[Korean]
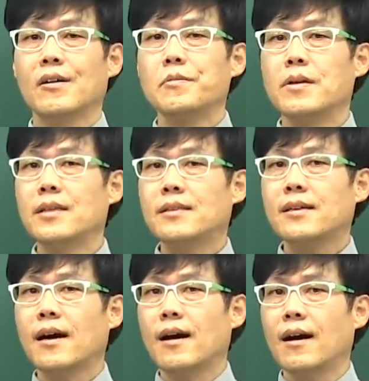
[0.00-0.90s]
그러면
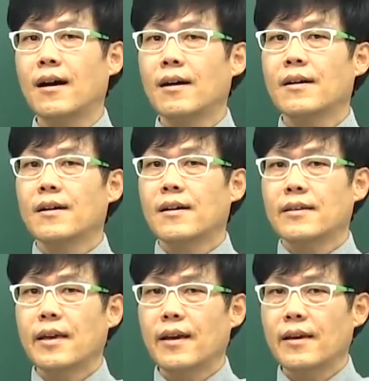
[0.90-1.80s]

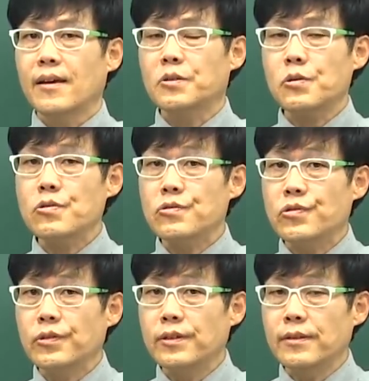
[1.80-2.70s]
렌트카의
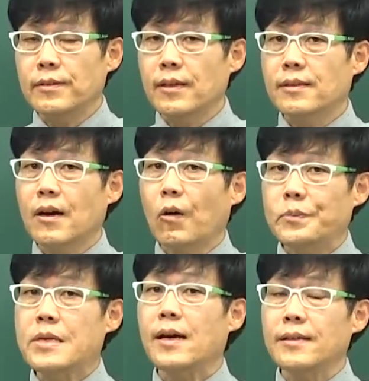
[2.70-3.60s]
소유주는 렌트카
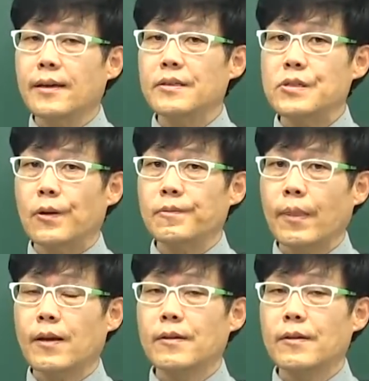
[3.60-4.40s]
업체가 되겠죠.